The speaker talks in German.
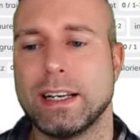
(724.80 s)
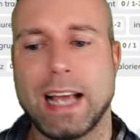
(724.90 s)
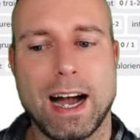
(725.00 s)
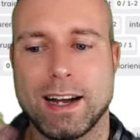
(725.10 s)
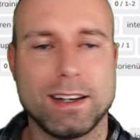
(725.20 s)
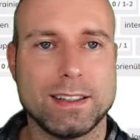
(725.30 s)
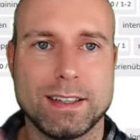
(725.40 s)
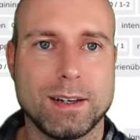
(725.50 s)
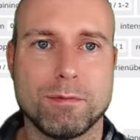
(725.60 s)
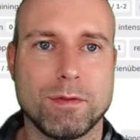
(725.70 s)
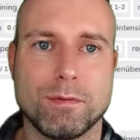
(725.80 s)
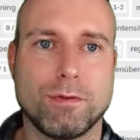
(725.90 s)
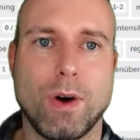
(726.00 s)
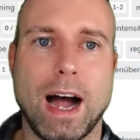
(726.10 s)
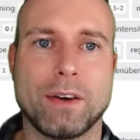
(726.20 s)
ja ähm,
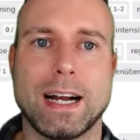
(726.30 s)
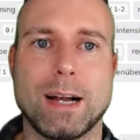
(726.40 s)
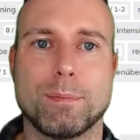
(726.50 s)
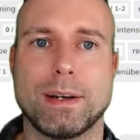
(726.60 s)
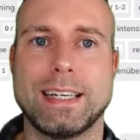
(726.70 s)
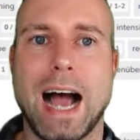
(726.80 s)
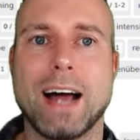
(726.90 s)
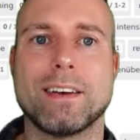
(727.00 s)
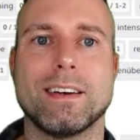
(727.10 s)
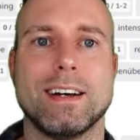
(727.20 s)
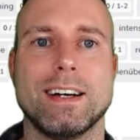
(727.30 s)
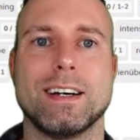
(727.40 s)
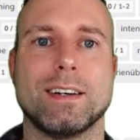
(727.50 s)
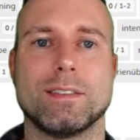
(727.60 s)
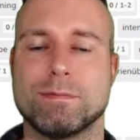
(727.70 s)
vor eineinhalb Jahren
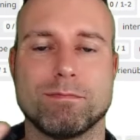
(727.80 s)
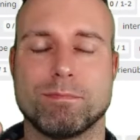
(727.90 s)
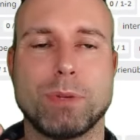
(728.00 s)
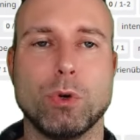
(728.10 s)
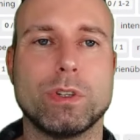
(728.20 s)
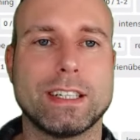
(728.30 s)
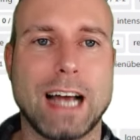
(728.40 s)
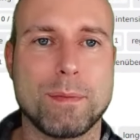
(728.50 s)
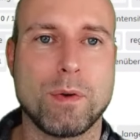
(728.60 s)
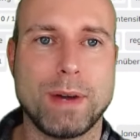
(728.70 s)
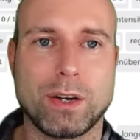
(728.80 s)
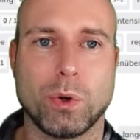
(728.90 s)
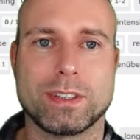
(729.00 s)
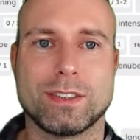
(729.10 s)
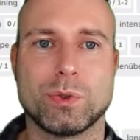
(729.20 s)
äh, benötigt habe, um meinen
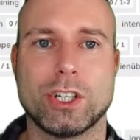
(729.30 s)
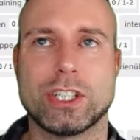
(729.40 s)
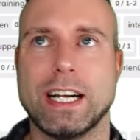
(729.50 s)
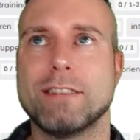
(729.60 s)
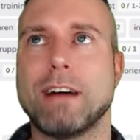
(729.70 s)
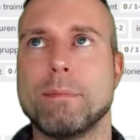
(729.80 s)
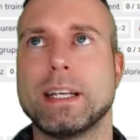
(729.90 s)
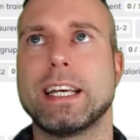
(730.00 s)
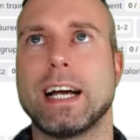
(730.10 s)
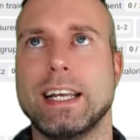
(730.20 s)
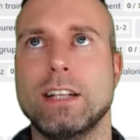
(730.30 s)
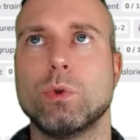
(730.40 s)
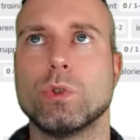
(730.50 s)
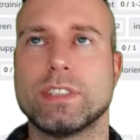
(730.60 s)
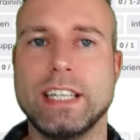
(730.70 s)
Content zu erstellen, weil mir die
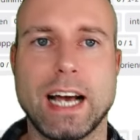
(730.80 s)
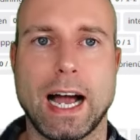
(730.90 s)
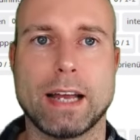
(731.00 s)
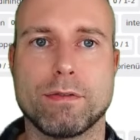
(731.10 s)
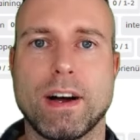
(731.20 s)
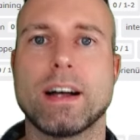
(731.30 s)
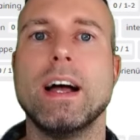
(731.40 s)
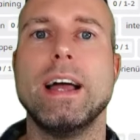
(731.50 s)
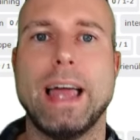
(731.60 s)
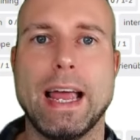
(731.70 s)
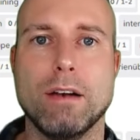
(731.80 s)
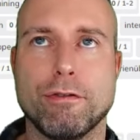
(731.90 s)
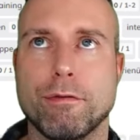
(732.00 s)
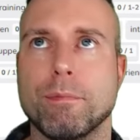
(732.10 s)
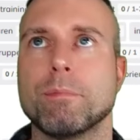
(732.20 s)
KI-Tools hier einfach
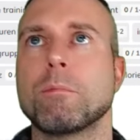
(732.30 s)
helfen.